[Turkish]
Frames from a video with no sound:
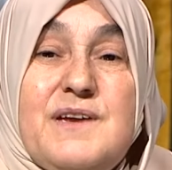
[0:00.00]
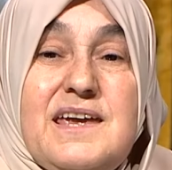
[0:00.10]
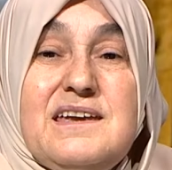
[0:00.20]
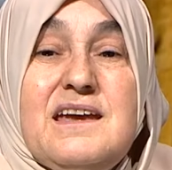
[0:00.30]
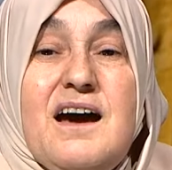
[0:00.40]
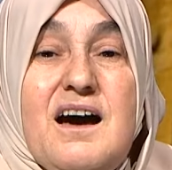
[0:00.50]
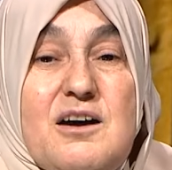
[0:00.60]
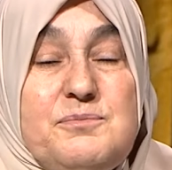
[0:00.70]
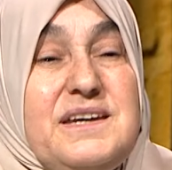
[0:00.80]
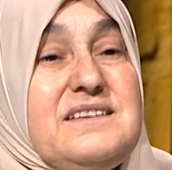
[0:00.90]
Ve
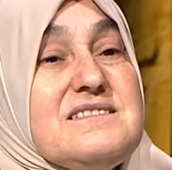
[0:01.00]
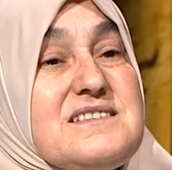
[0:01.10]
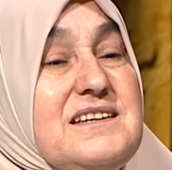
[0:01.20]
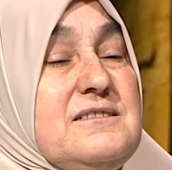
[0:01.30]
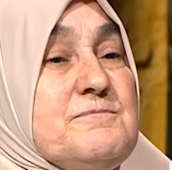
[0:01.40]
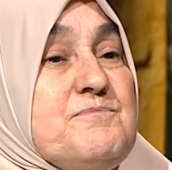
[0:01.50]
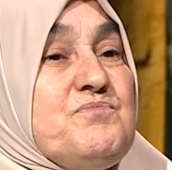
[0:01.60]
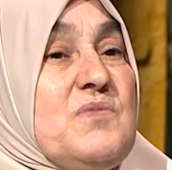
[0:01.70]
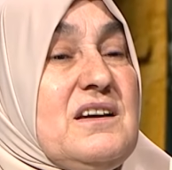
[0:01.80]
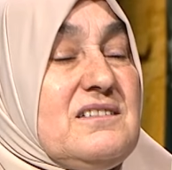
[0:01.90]
abinizin
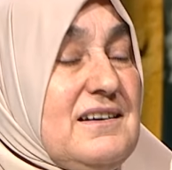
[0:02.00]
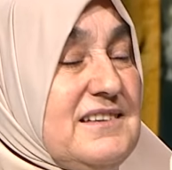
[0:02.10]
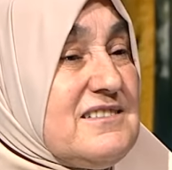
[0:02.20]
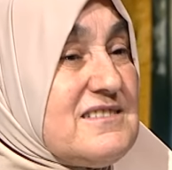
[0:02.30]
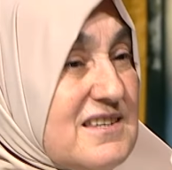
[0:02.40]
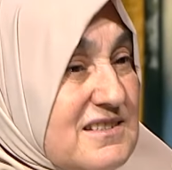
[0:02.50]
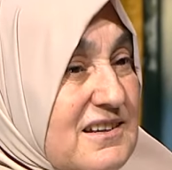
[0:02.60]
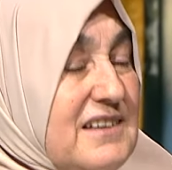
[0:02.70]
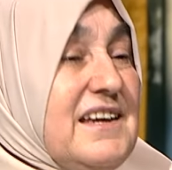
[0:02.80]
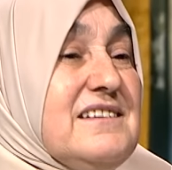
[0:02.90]
kaderi sizin
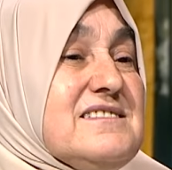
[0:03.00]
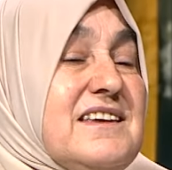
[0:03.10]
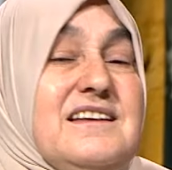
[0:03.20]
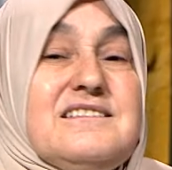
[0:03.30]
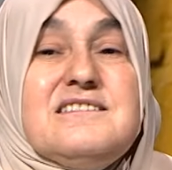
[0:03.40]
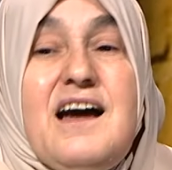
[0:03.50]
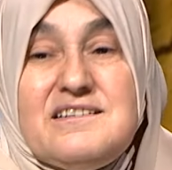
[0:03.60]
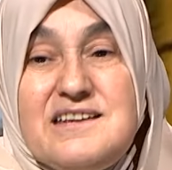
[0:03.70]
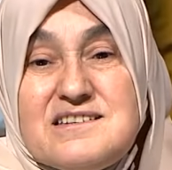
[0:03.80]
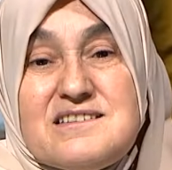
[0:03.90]
kaderiniz değildir,
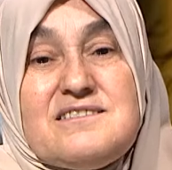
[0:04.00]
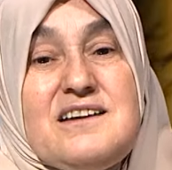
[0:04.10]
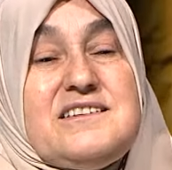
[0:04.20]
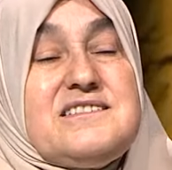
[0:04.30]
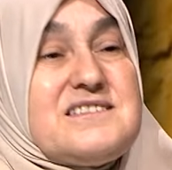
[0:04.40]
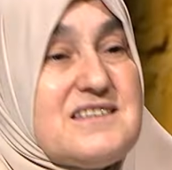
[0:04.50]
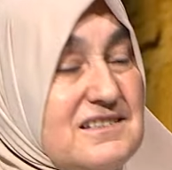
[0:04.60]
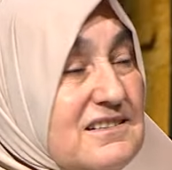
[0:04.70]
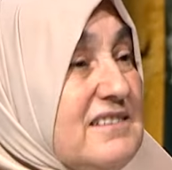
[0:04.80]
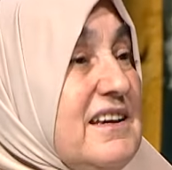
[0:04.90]
annenizin kaderi
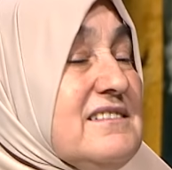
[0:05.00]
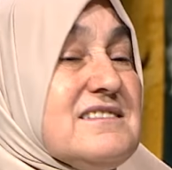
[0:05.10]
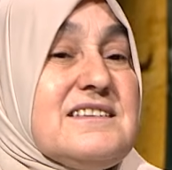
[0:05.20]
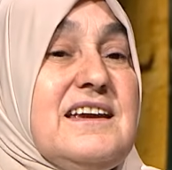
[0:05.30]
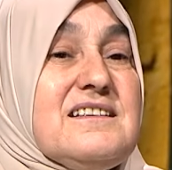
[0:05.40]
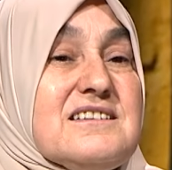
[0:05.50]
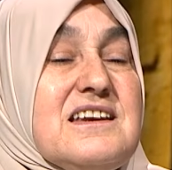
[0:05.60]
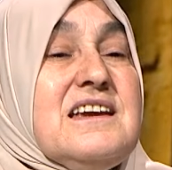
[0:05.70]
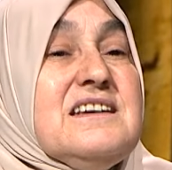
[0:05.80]
sizin kaderiniz değildir.